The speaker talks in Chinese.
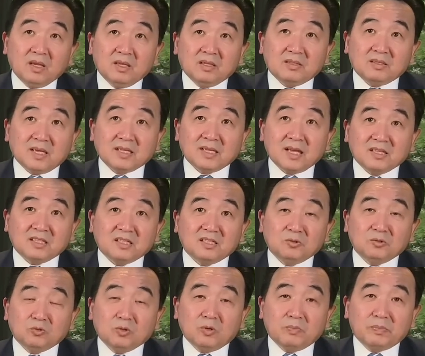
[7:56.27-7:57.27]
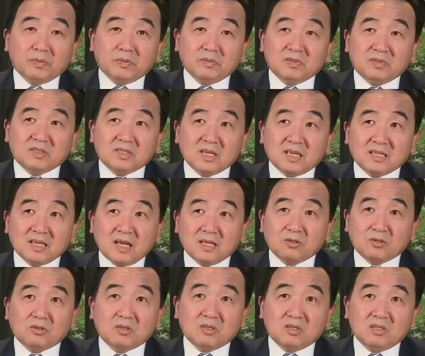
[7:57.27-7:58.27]
在他的很多、在他
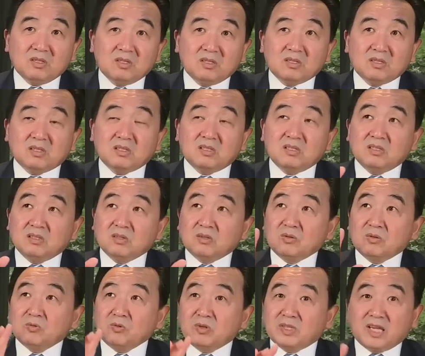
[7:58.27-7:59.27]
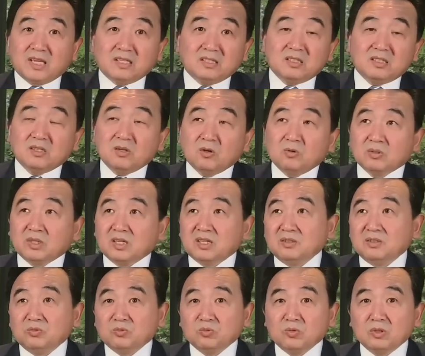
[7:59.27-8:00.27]
自过年之后的
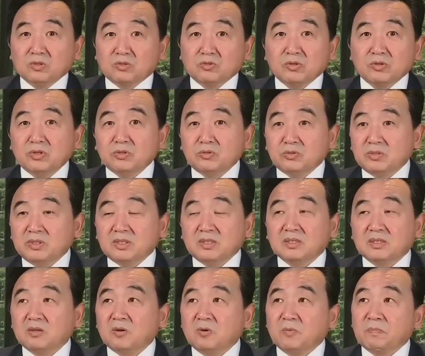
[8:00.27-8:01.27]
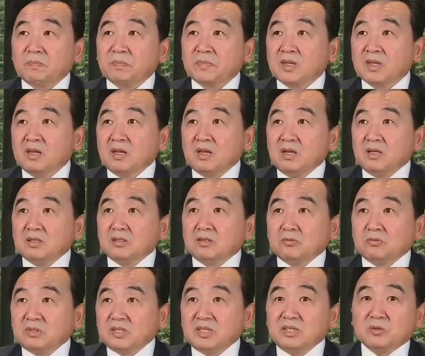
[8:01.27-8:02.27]
很多吹嘘之后，
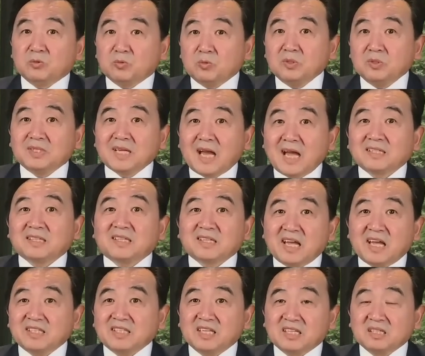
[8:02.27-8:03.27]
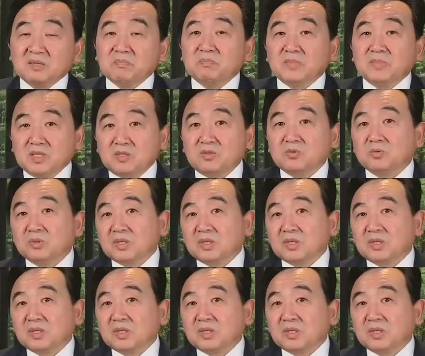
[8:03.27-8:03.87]
都是以国家的概念跟民族